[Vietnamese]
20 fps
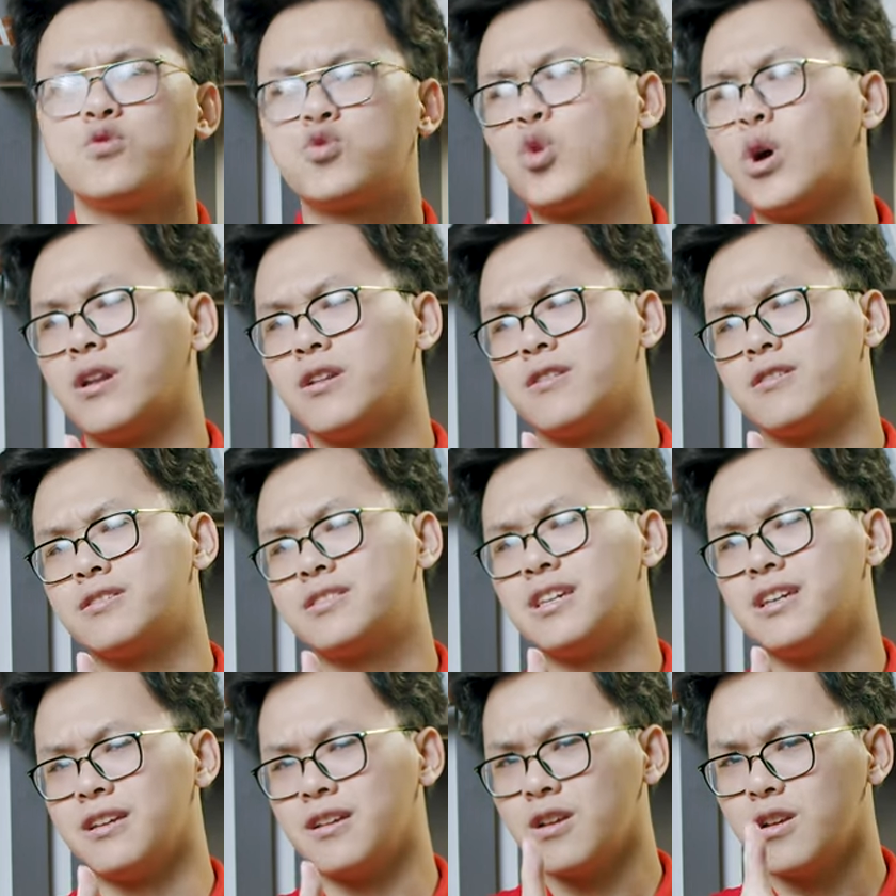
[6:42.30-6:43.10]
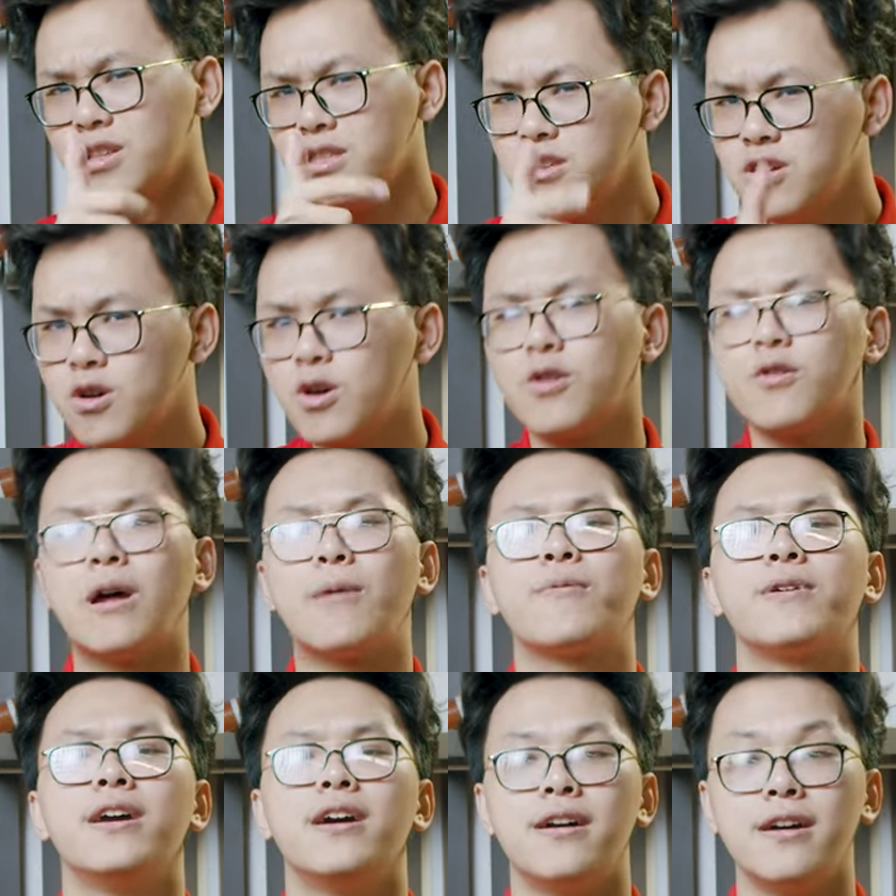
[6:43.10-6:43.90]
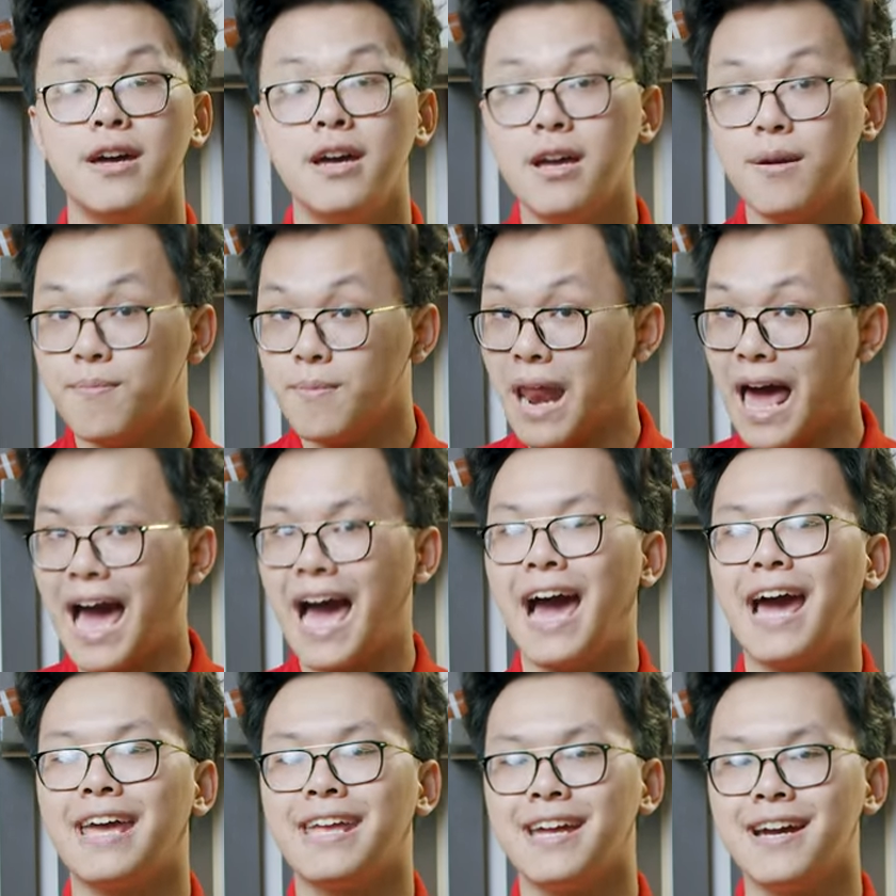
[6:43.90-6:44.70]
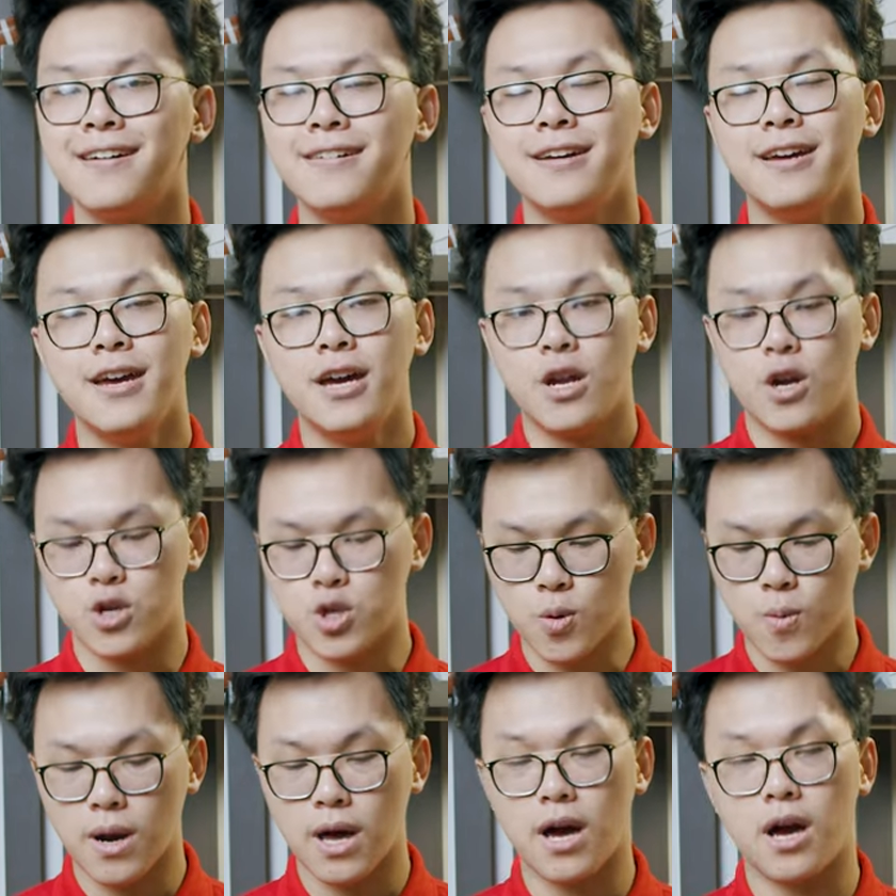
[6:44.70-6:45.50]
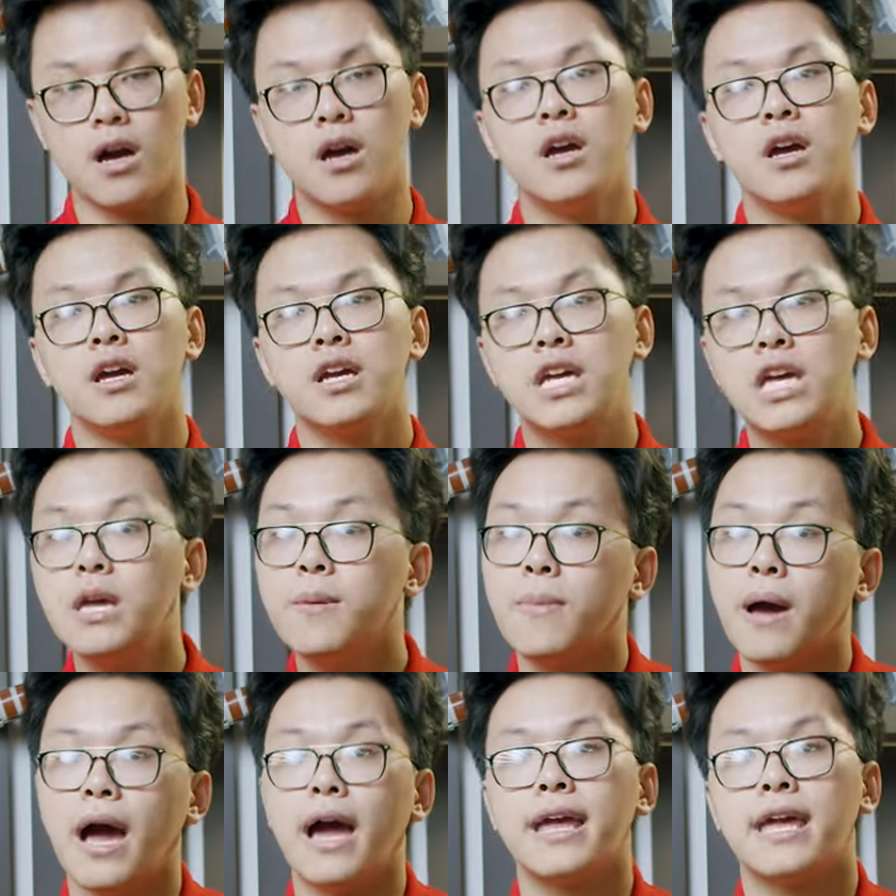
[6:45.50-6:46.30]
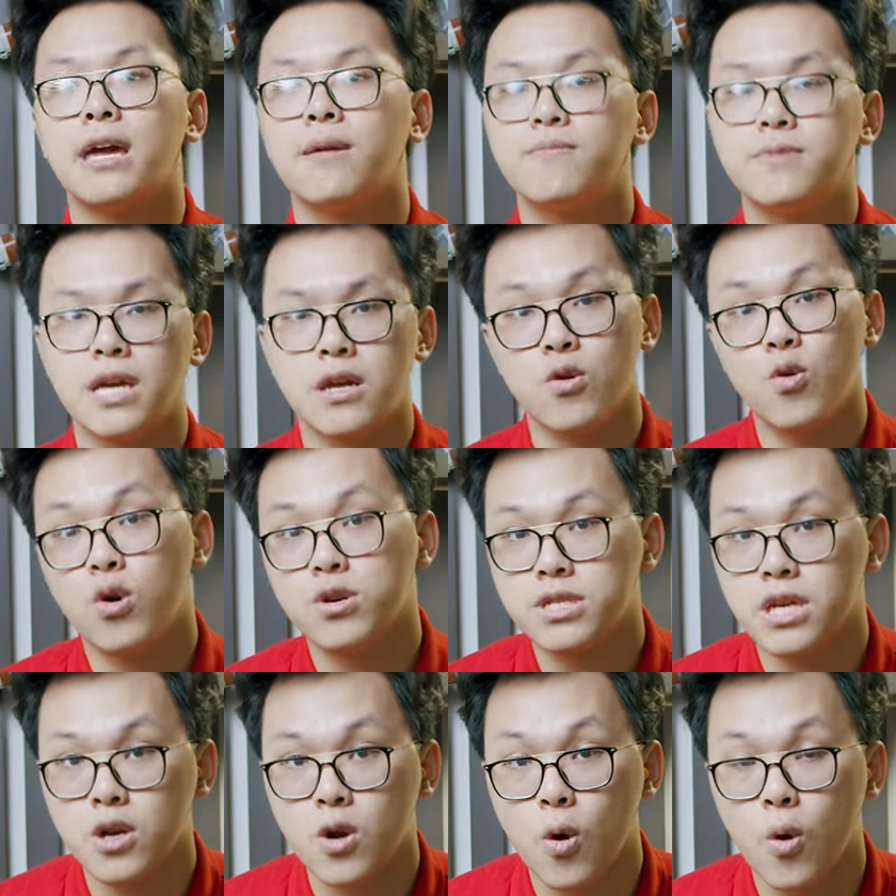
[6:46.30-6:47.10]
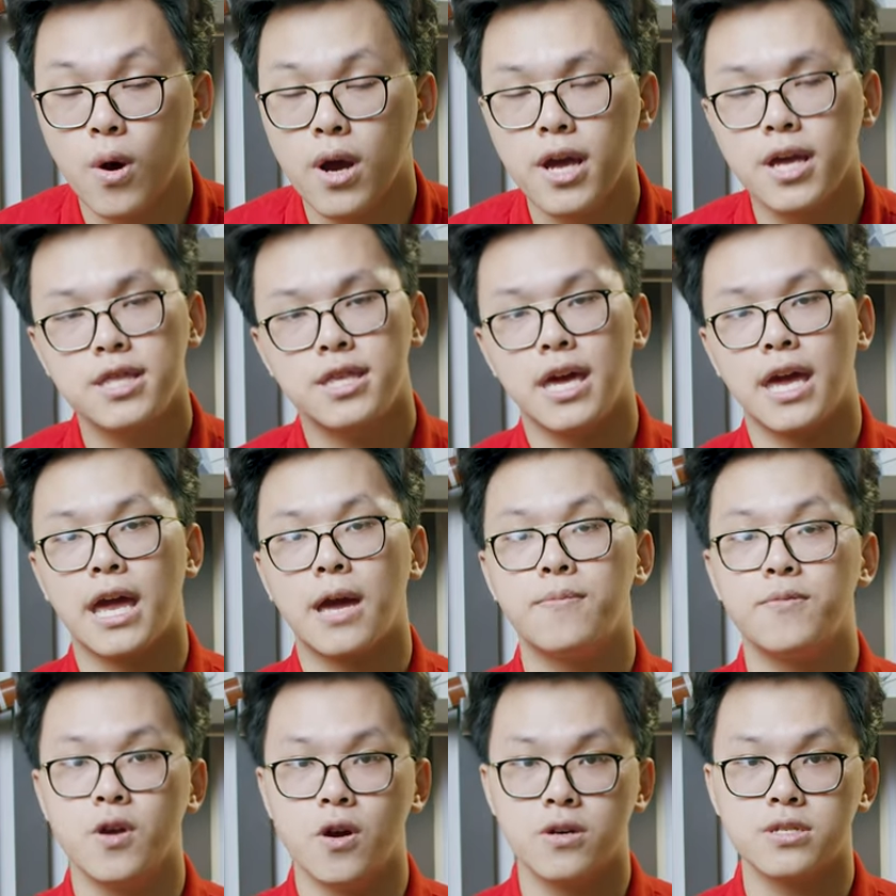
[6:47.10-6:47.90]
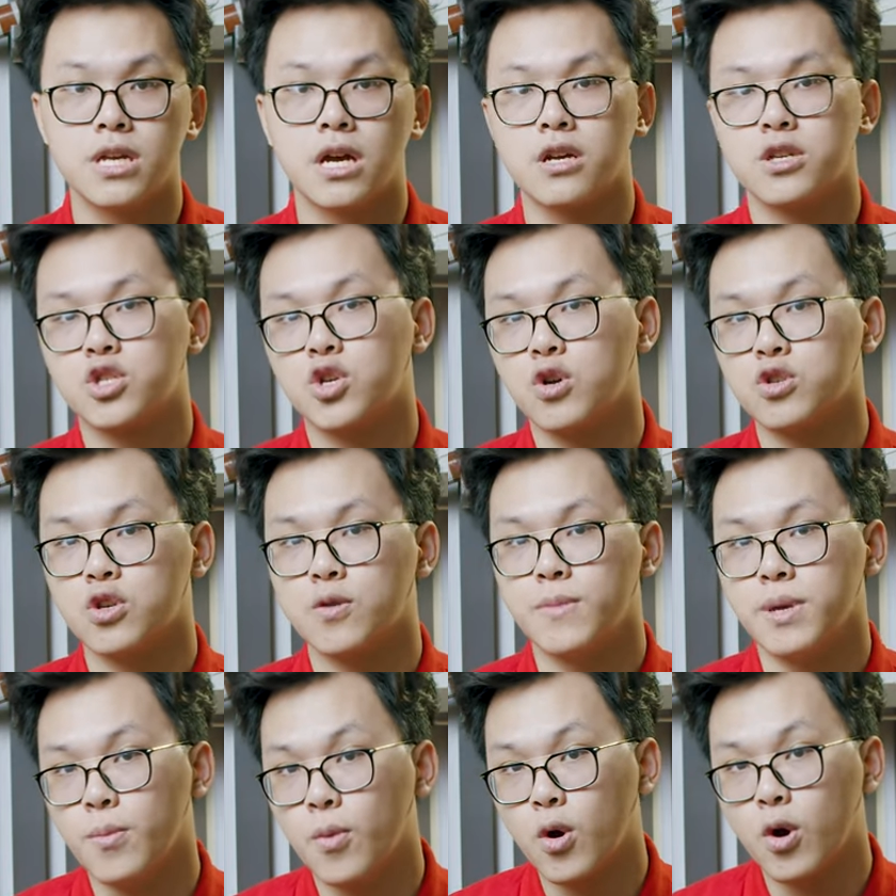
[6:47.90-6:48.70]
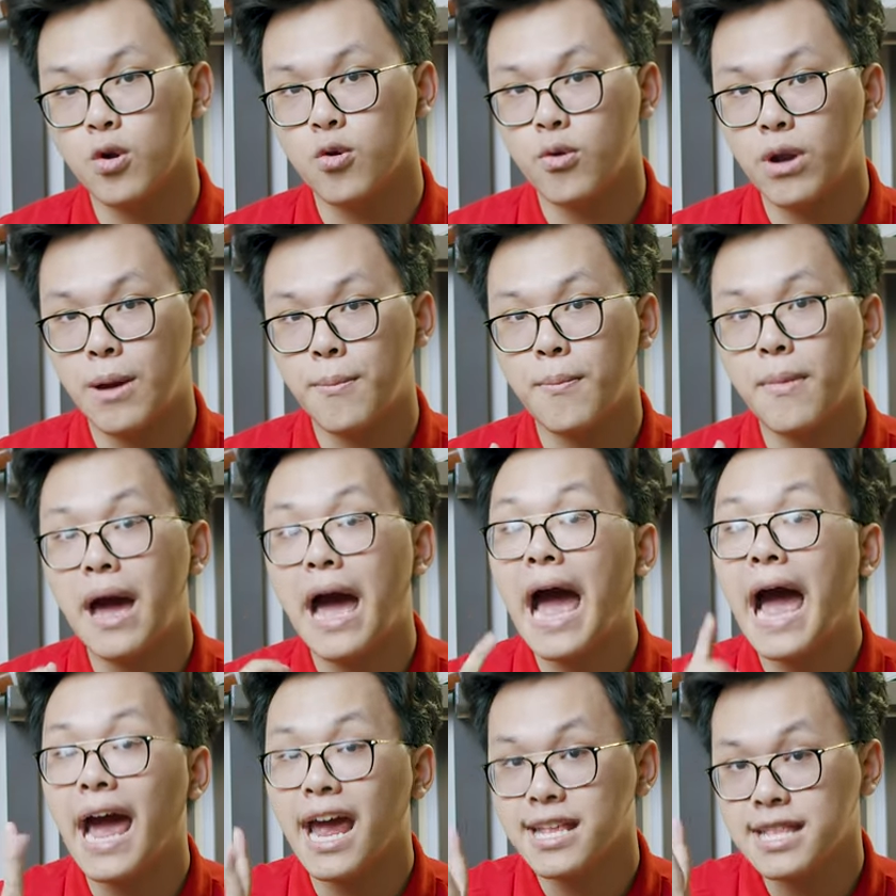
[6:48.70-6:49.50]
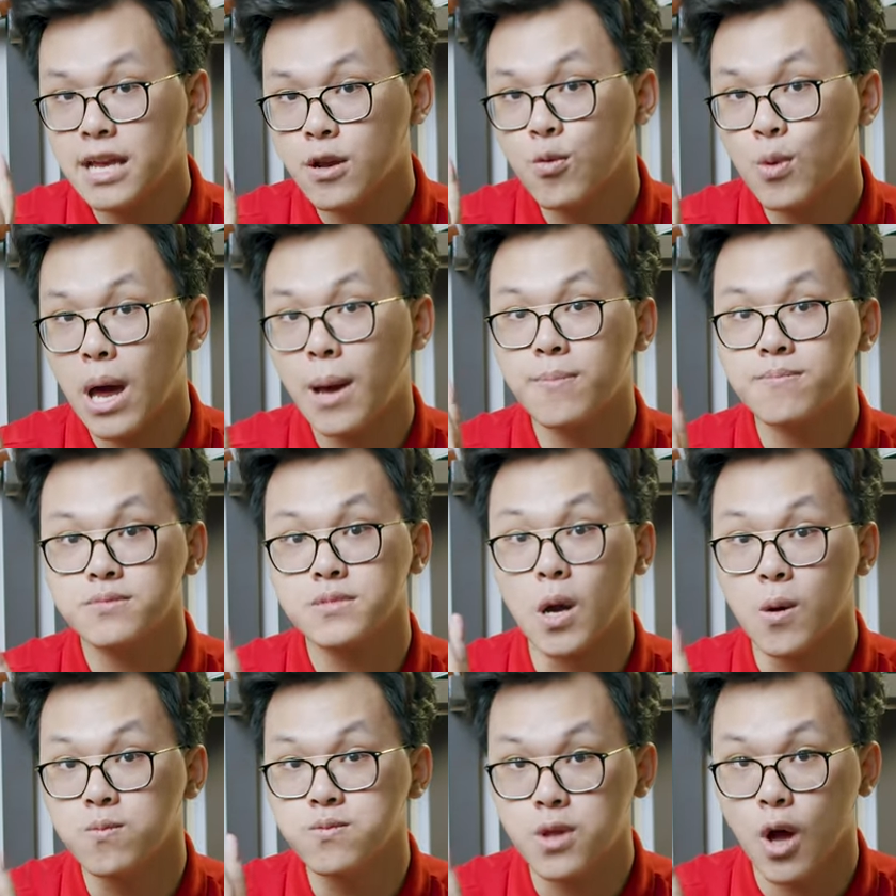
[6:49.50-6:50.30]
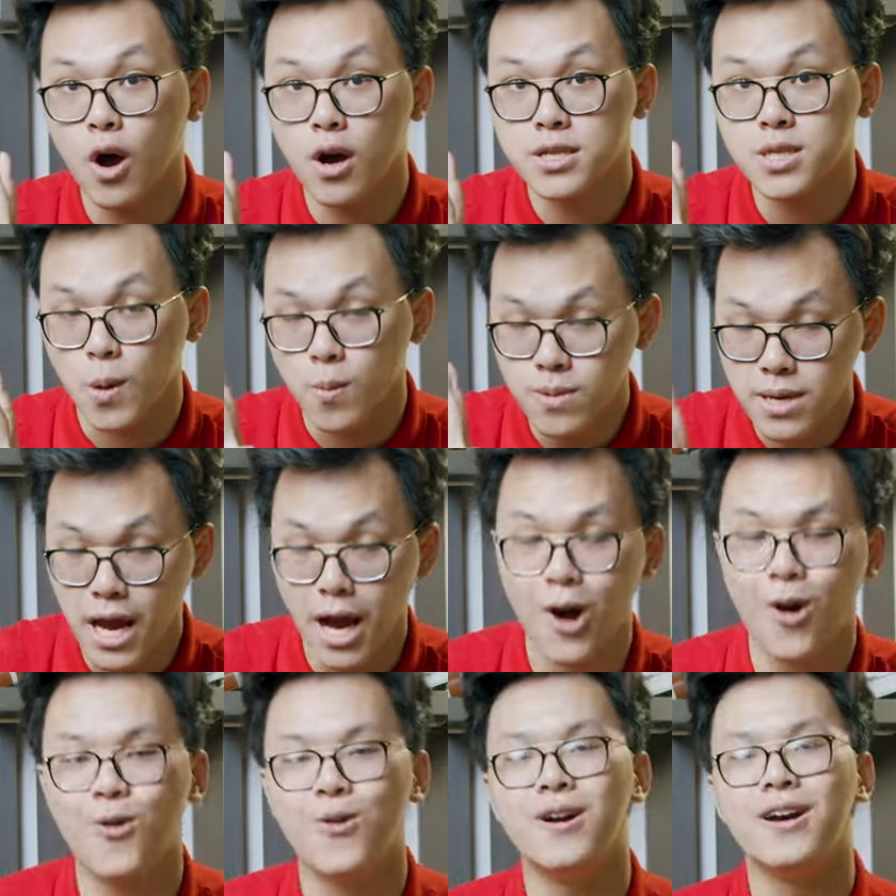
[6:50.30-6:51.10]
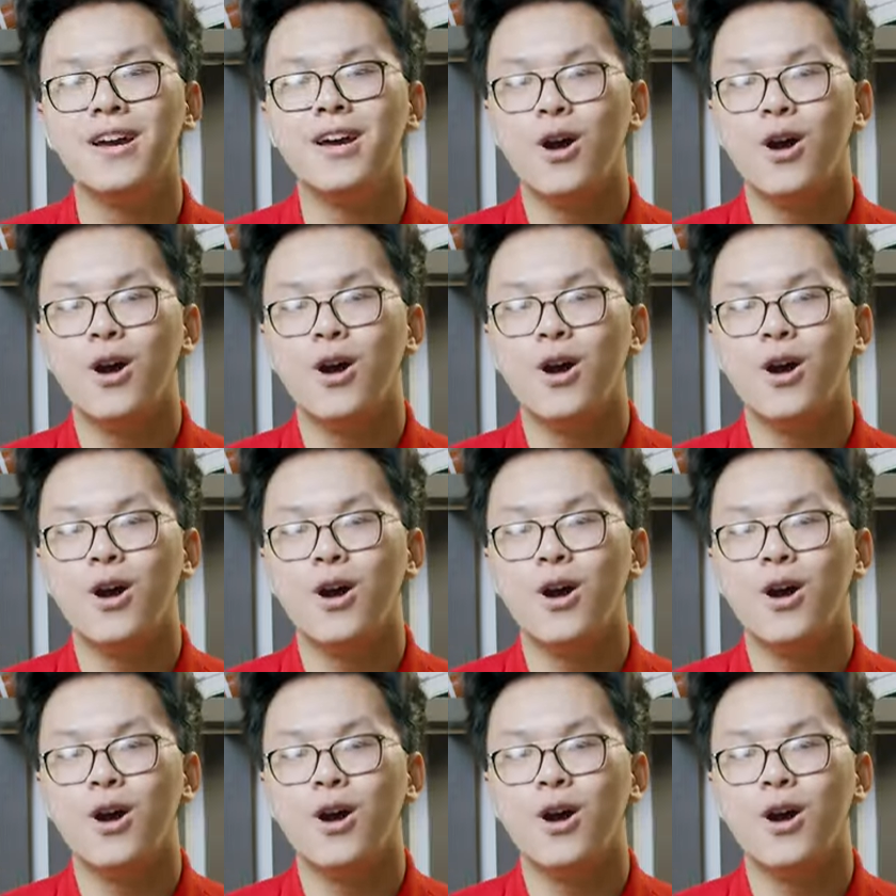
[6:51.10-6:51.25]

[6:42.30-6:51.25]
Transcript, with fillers: chuẩn chỉnh như con RAM kia là 2 nhá. Nói chung là khi mà anh em chạy Dual Channel ấy thì anh em nhớ rằng chọn cho mình một con RAM, 2 thanh RAM đồng thời giống nhau,